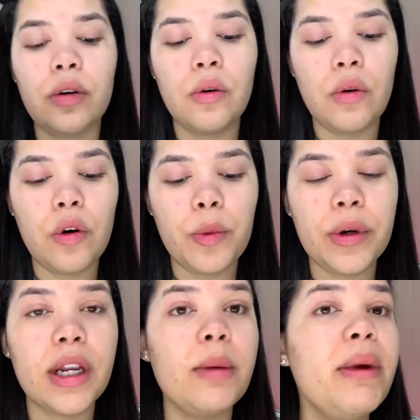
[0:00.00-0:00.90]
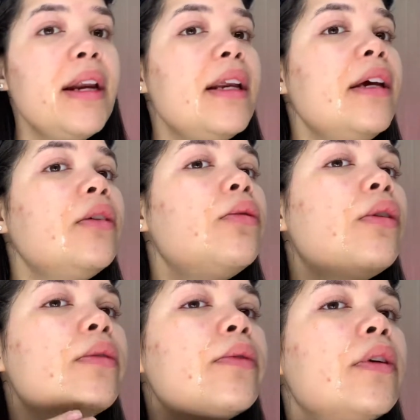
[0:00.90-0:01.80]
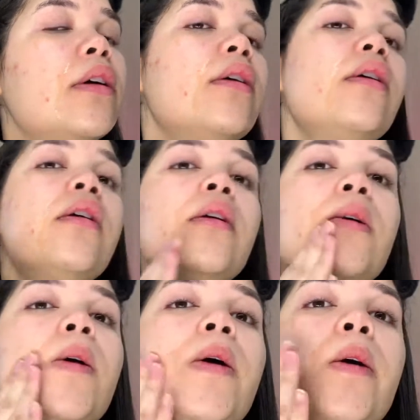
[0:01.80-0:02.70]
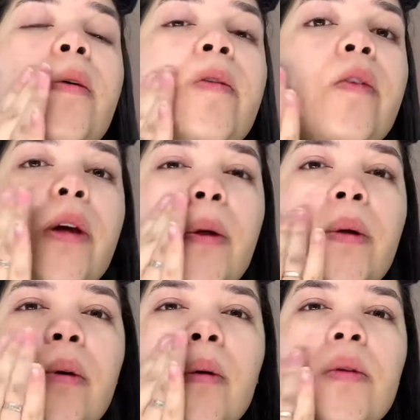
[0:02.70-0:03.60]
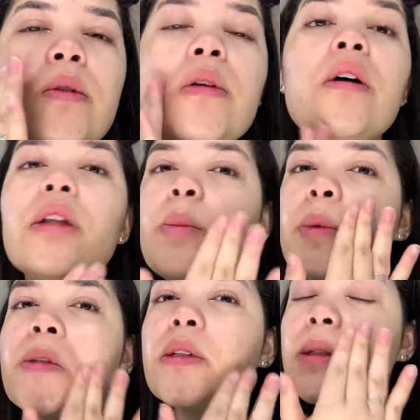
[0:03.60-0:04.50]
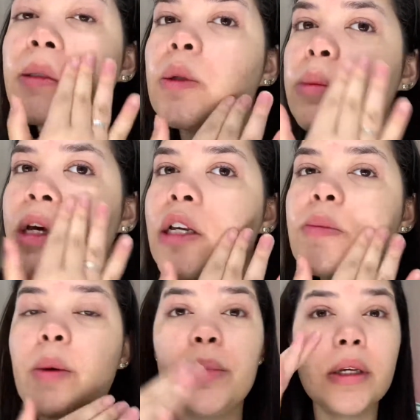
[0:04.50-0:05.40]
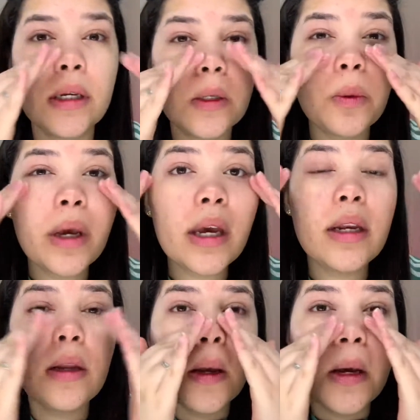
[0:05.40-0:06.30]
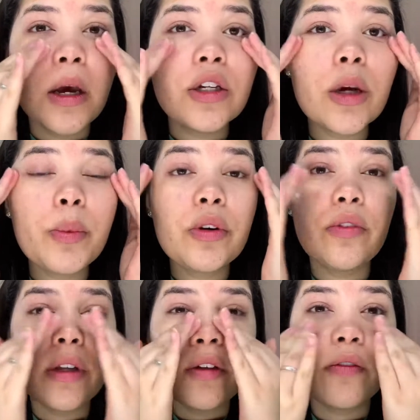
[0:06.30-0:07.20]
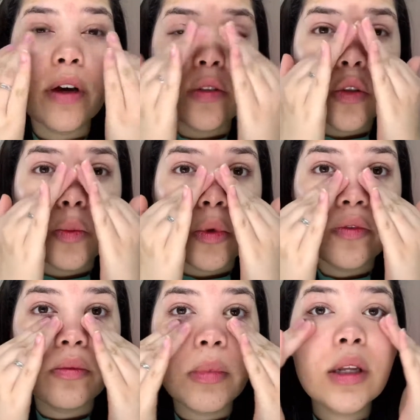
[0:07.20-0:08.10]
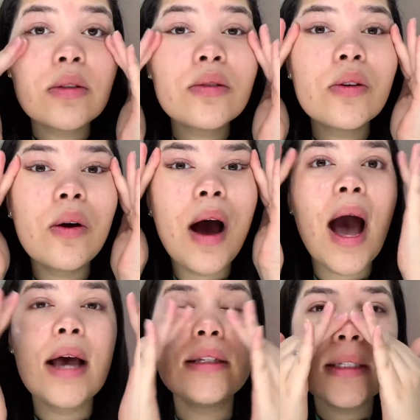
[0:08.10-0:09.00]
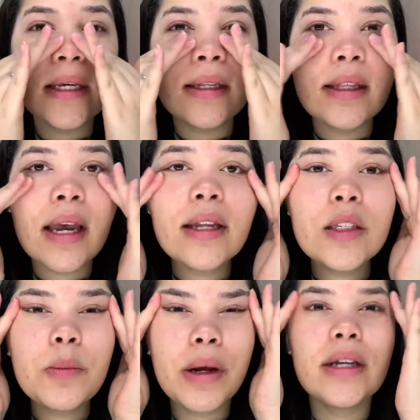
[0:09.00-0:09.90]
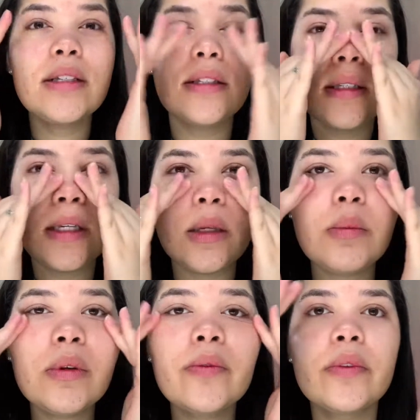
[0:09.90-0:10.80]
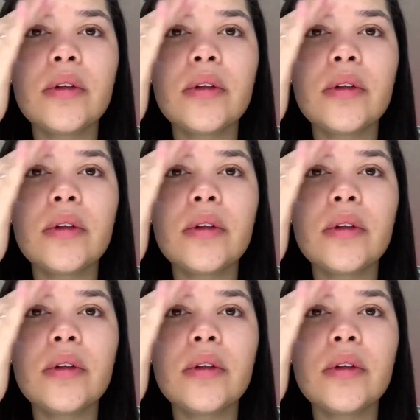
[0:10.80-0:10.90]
Corpo porque ele é bem líquido, ó. E aí eu venho só depositando mesmo, aplicando ele. Já aproveita e faça uns movimentos ó, ascendentes para cima.